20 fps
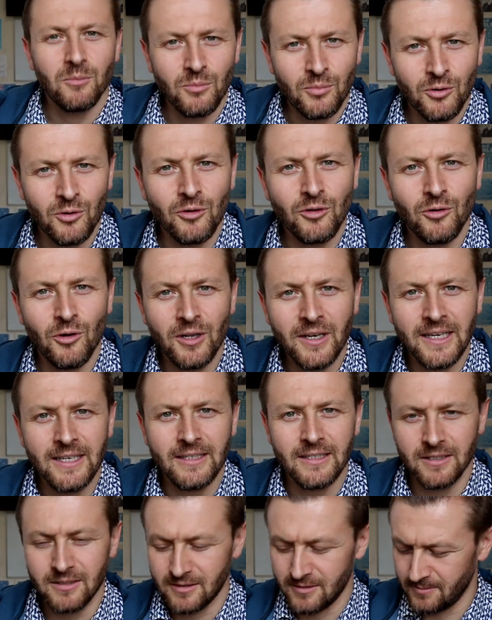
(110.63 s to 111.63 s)
プロではない
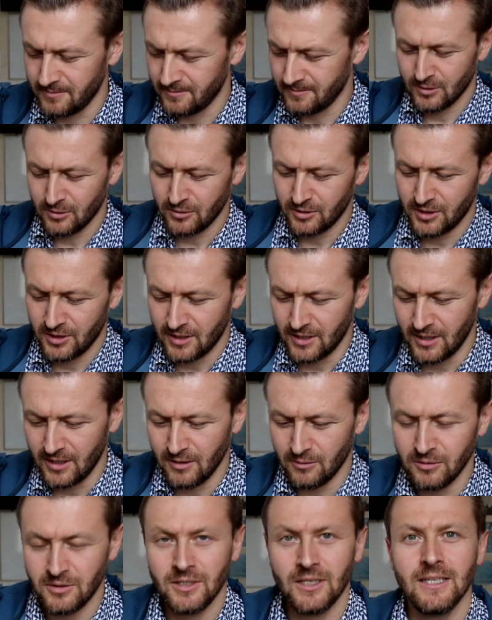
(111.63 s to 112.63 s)
ですそし
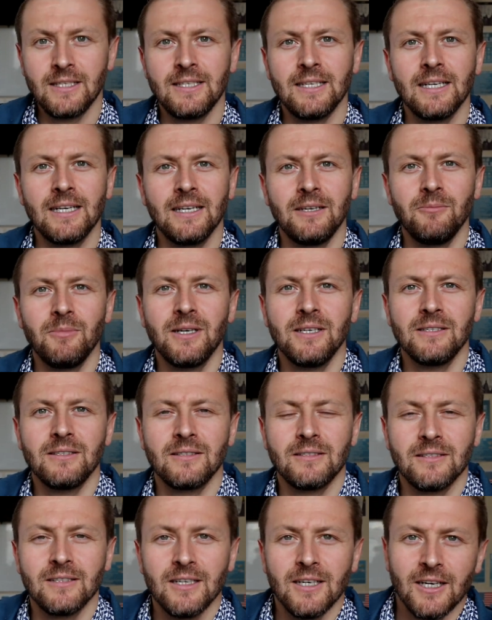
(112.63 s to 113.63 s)
てお知らせがありま
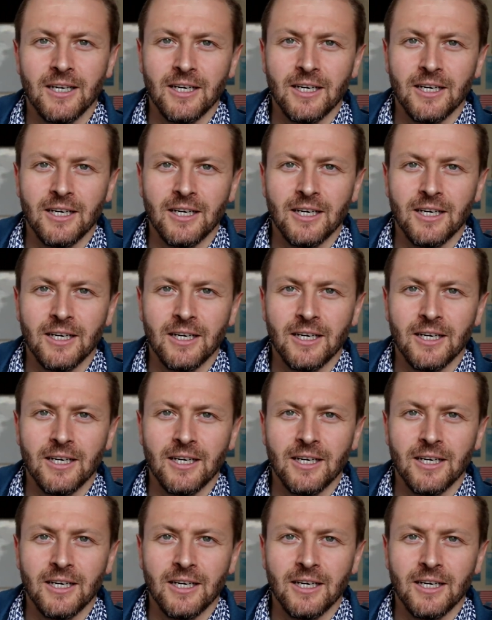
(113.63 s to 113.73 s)
す